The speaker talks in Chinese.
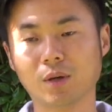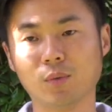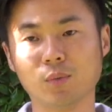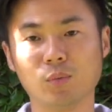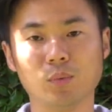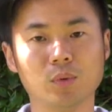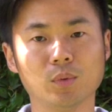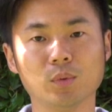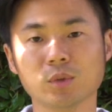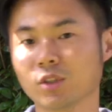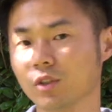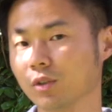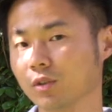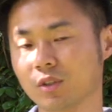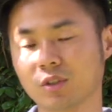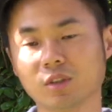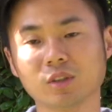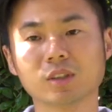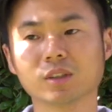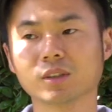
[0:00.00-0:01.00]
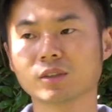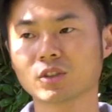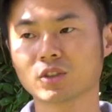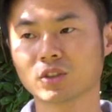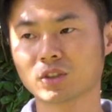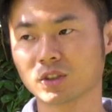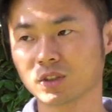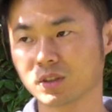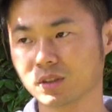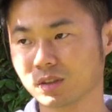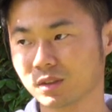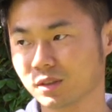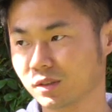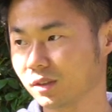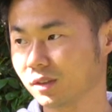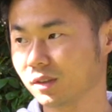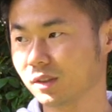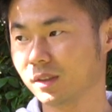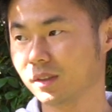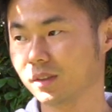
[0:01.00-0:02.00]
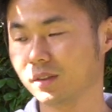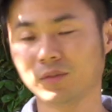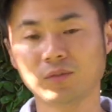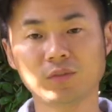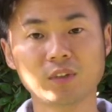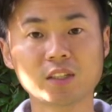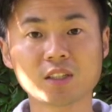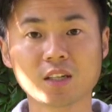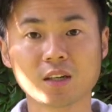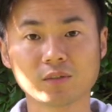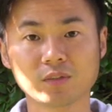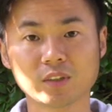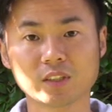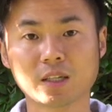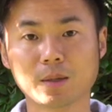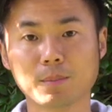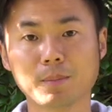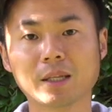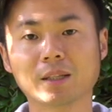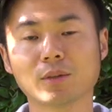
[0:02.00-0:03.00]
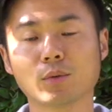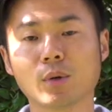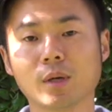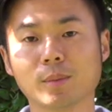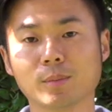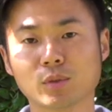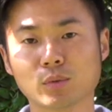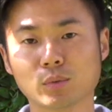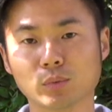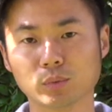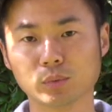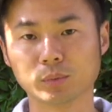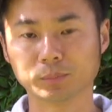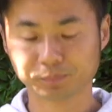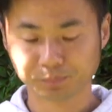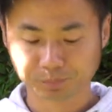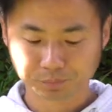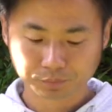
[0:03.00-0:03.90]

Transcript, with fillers: 我我手持都能持呃非常非常慢的快门速度。